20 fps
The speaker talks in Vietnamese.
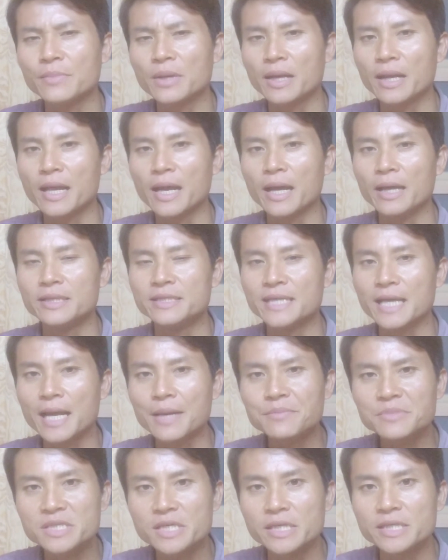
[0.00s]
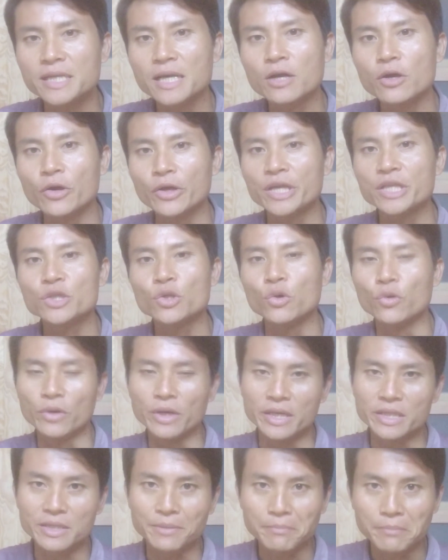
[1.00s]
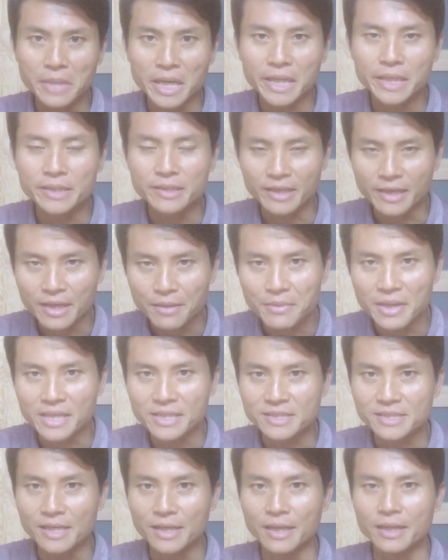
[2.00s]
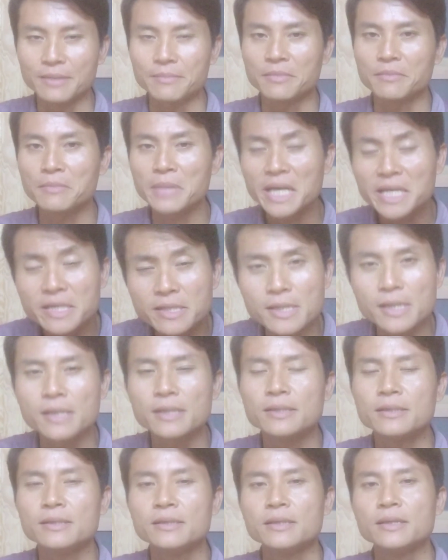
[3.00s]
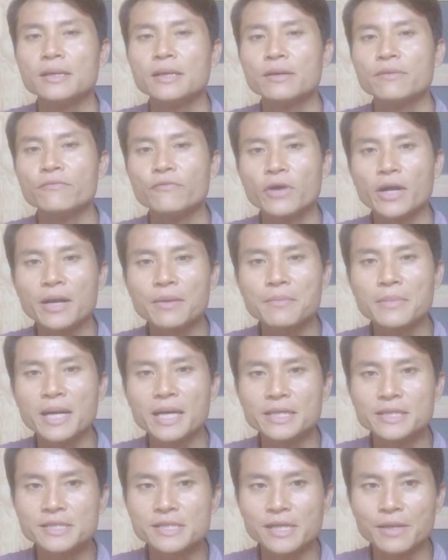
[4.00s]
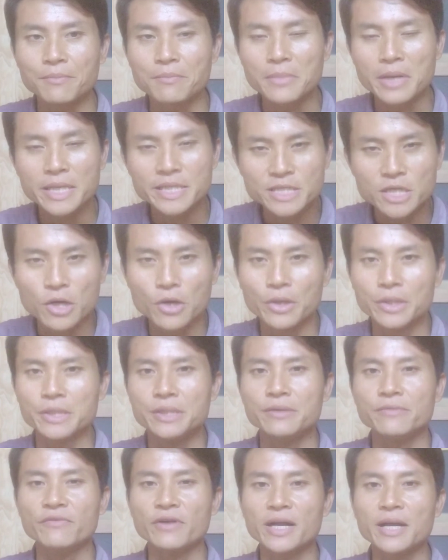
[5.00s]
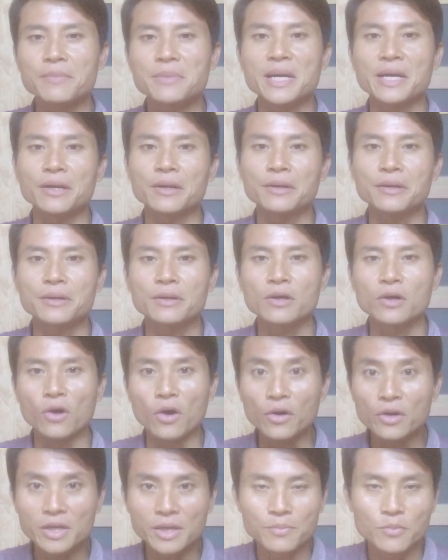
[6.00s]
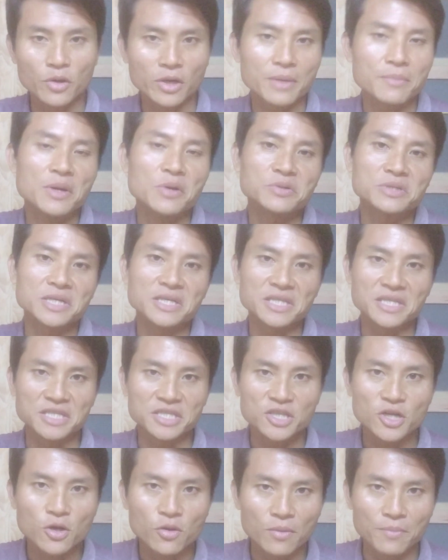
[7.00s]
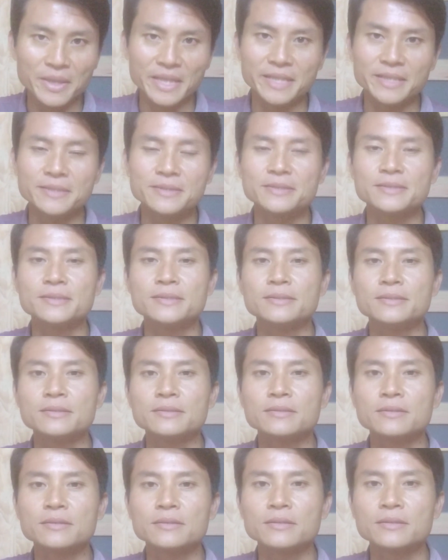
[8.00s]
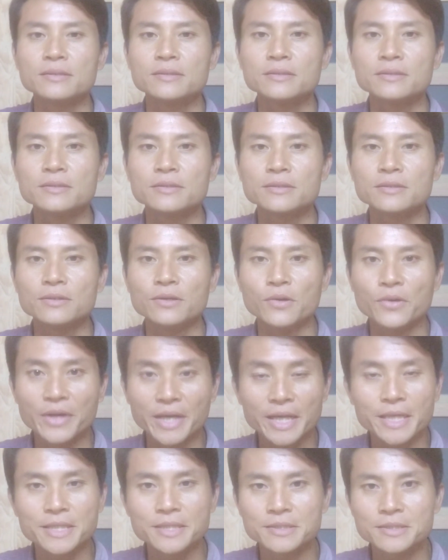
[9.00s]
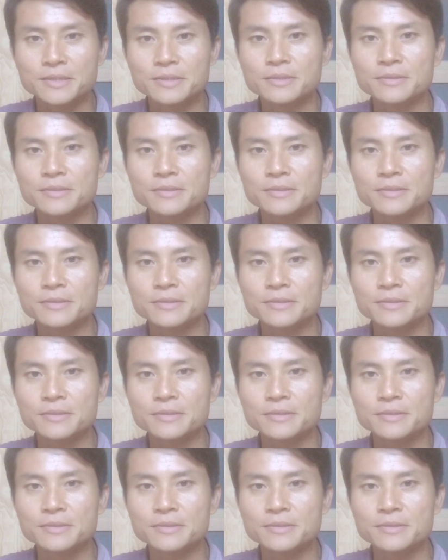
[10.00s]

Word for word: mà đã dám rời ra khỏi cái tổ để tập bay, thì các bạn sẽ bay được, và các bạn sẽ bay giỏi, và các bạn có được một cái bầu trời tự do của mình. Ok.